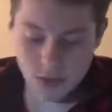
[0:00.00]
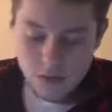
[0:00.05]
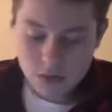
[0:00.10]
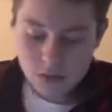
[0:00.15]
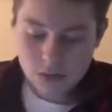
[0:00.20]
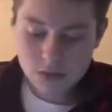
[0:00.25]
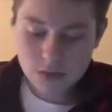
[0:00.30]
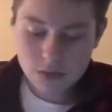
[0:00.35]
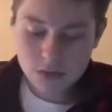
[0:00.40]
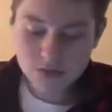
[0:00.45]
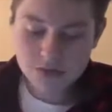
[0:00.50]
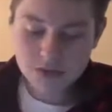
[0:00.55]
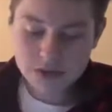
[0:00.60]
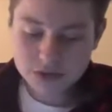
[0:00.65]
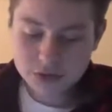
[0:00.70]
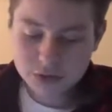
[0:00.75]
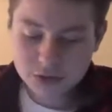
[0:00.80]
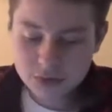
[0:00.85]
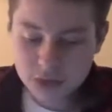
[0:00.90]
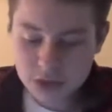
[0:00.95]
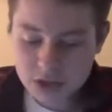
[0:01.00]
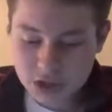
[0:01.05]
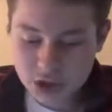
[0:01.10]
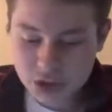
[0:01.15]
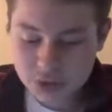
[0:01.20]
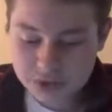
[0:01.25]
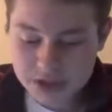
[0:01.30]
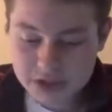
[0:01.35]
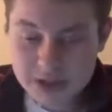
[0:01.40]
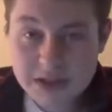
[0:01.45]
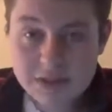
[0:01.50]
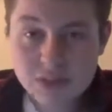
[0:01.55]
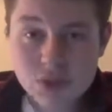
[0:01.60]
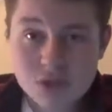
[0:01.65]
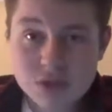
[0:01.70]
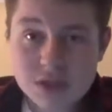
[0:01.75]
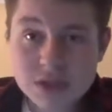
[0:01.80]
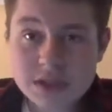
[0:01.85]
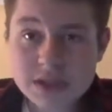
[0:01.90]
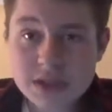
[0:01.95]
euh, vas-tu acheter des
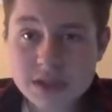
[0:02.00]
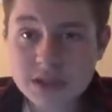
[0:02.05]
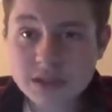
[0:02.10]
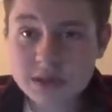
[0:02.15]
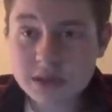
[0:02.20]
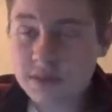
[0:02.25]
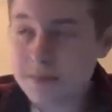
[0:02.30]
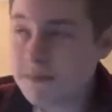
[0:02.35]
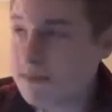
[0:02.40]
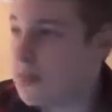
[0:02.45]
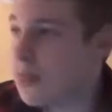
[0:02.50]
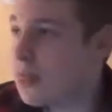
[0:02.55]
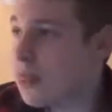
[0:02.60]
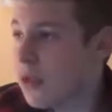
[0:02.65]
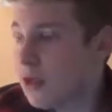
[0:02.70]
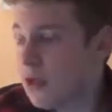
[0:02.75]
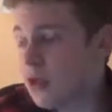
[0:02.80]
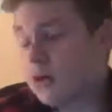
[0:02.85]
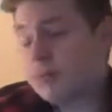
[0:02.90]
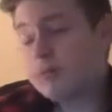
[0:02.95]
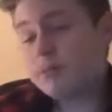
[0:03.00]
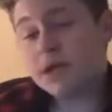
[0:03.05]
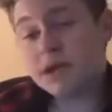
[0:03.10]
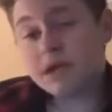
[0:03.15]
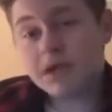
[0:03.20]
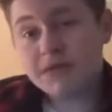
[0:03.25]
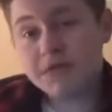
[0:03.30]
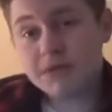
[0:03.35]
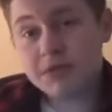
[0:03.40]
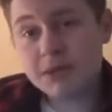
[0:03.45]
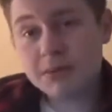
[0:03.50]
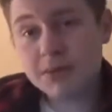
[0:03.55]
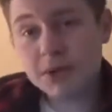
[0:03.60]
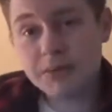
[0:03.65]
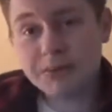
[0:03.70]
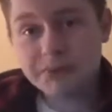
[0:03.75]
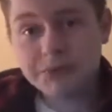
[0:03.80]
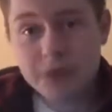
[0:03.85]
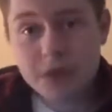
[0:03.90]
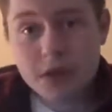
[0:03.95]
poussins cette année Bien évidemment.
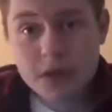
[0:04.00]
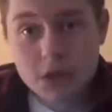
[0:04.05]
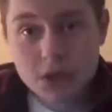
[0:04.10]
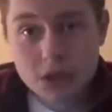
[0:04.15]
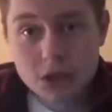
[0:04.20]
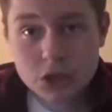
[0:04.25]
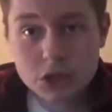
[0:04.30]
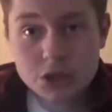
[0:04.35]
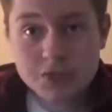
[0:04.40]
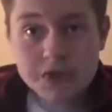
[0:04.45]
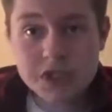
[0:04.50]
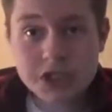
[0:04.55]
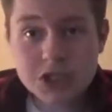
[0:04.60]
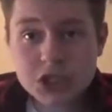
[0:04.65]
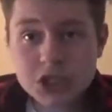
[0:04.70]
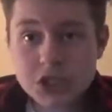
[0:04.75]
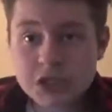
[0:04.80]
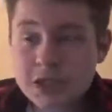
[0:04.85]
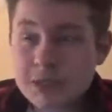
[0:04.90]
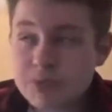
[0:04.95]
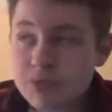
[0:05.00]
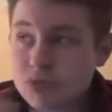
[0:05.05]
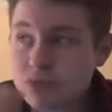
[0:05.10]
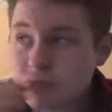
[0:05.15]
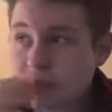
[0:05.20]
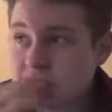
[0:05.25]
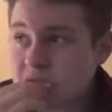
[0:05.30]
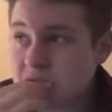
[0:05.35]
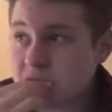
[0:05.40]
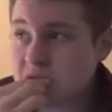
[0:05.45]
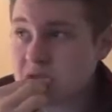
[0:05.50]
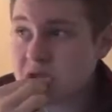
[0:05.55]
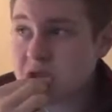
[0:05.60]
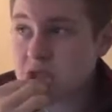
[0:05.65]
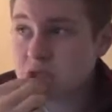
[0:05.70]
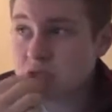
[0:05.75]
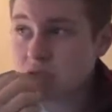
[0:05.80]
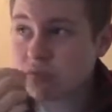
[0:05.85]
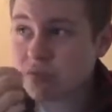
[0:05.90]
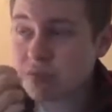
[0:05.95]
Je vais acheter des poussins et
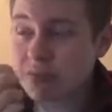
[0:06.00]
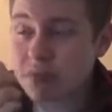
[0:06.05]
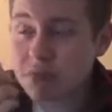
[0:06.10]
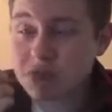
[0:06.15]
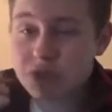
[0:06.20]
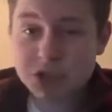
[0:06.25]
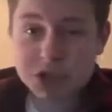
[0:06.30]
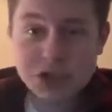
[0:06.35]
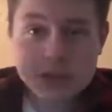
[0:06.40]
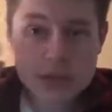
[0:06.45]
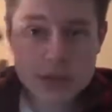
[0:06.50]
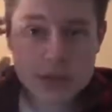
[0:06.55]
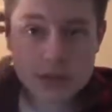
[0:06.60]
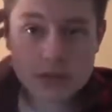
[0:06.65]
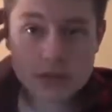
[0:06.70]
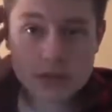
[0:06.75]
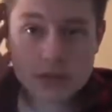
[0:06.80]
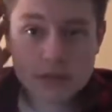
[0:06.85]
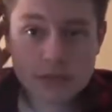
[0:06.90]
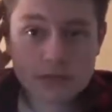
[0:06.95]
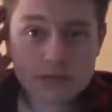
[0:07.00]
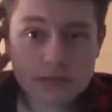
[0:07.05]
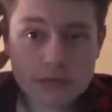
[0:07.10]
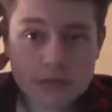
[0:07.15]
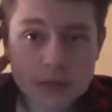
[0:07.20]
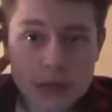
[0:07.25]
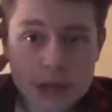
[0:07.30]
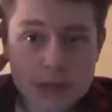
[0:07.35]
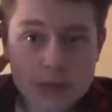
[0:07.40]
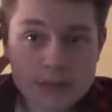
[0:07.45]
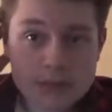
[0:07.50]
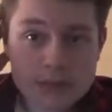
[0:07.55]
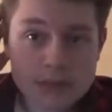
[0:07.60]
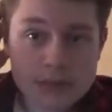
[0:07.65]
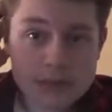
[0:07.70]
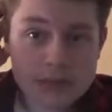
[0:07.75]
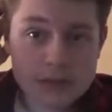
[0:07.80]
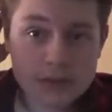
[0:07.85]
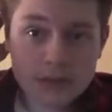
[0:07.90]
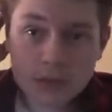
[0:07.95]
je vais même acheter euh, un
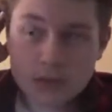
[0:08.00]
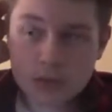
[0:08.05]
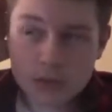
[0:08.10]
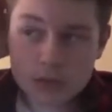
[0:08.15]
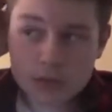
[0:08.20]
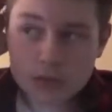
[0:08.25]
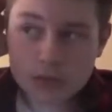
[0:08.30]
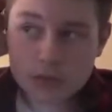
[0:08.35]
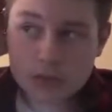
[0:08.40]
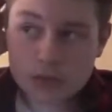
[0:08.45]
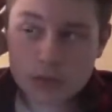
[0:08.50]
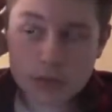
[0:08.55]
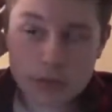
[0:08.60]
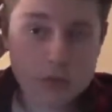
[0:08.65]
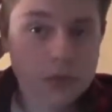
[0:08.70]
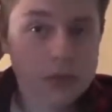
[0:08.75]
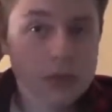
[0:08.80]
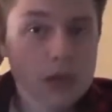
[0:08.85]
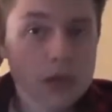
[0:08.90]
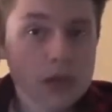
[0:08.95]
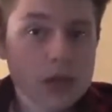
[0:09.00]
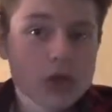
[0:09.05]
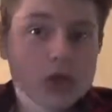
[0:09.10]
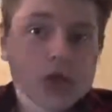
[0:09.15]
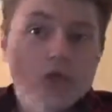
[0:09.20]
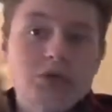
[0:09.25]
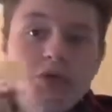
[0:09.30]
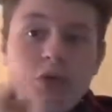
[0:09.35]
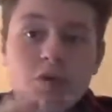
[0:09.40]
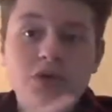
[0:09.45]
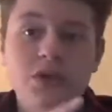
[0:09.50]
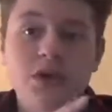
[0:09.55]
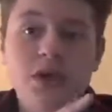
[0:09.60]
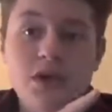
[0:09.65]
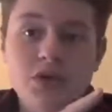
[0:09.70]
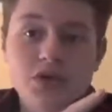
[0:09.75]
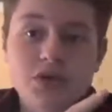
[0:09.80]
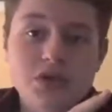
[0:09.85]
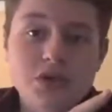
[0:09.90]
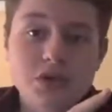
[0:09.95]
petit... Euh, alors, je, vais vous montrer là,
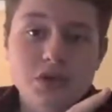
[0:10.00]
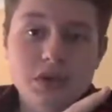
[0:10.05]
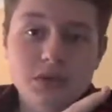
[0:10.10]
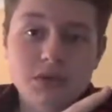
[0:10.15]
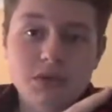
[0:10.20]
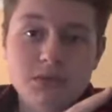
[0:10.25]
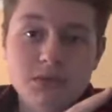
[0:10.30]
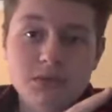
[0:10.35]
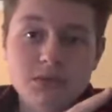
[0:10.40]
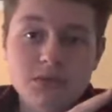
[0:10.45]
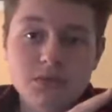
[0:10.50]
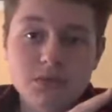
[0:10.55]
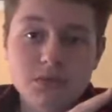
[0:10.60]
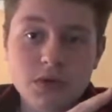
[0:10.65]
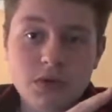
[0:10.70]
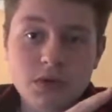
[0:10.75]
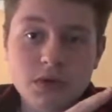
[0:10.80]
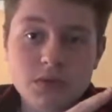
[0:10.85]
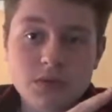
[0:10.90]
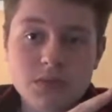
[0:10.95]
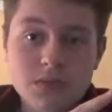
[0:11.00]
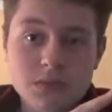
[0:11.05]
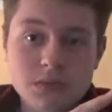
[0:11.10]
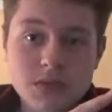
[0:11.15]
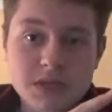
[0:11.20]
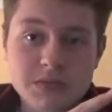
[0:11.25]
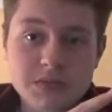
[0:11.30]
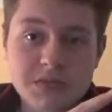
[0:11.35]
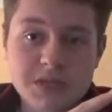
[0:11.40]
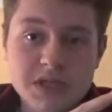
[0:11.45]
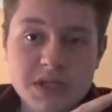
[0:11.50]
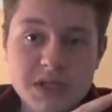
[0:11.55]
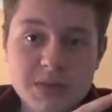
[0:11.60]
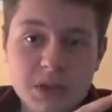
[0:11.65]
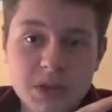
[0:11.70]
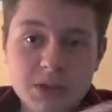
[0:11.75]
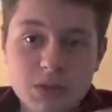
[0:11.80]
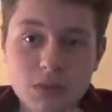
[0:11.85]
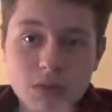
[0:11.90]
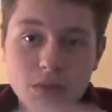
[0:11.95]
juste là. Voilà. C'est un petit
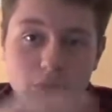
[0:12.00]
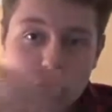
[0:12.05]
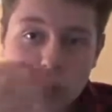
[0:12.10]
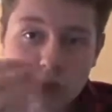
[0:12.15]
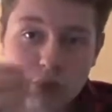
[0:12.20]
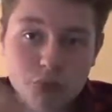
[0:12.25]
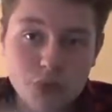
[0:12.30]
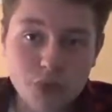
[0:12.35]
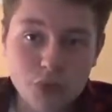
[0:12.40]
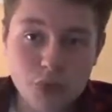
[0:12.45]
cabanon, donc